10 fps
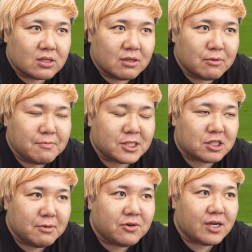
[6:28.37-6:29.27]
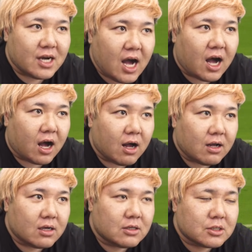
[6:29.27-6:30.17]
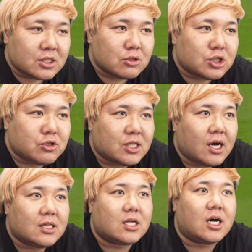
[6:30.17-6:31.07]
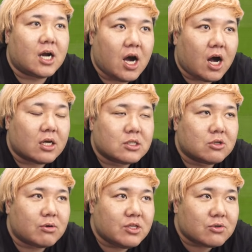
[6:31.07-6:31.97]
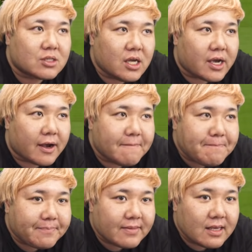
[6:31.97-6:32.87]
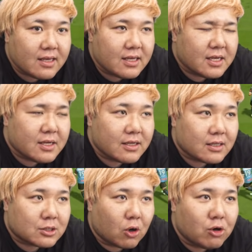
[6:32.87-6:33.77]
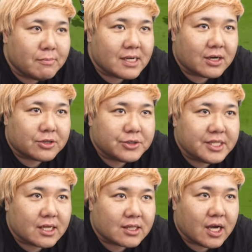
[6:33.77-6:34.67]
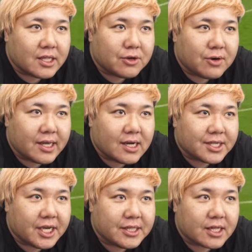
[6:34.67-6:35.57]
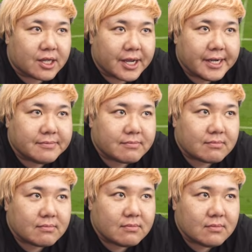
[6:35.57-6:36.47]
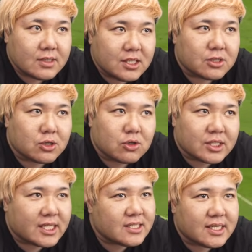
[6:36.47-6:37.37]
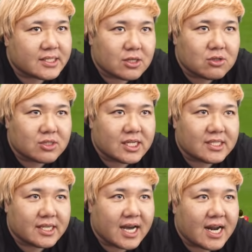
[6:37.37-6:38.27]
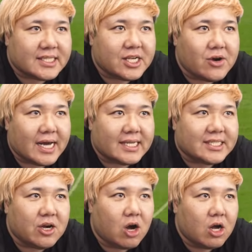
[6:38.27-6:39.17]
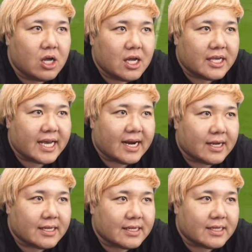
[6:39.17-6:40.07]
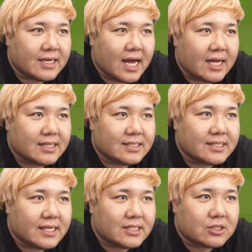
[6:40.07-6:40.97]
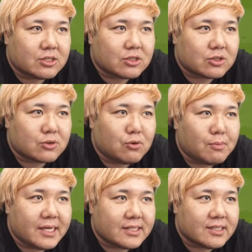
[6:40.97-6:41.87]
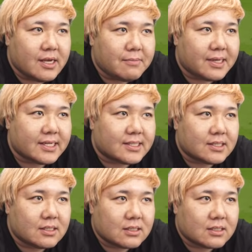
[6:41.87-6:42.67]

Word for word: でも今シメオネが後ろ下がったからそれによってソン・フミンがクイーンになって相手のラインがキャインになったねいいよ外全然いい外全然やらせよやらせよやらせマイナスねマイナス